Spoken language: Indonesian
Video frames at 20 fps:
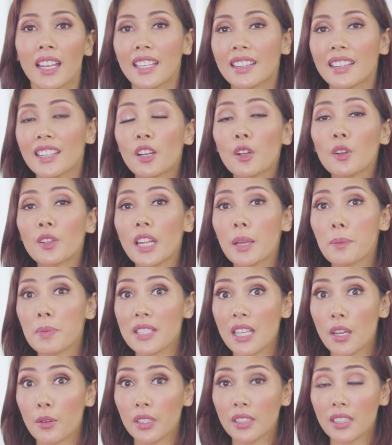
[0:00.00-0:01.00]
Kita connect
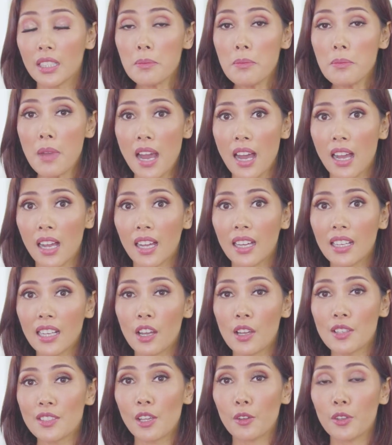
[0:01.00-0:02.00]
pesawat terbang kan
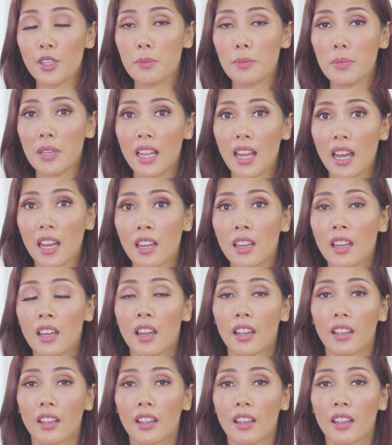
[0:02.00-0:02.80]
akan selalu dibilang